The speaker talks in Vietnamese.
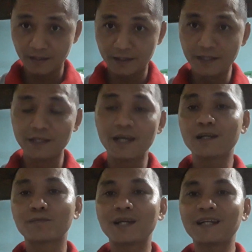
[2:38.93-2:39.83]
đi chế
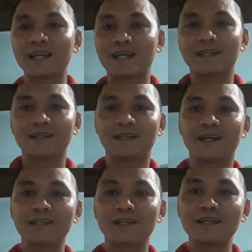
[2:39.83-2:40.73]
công tắc đèn
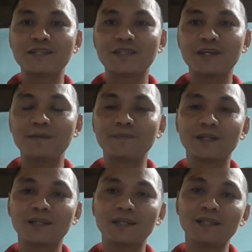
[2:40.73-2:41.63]
ở những cái shop
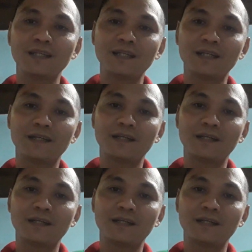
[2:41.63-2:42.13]
những cái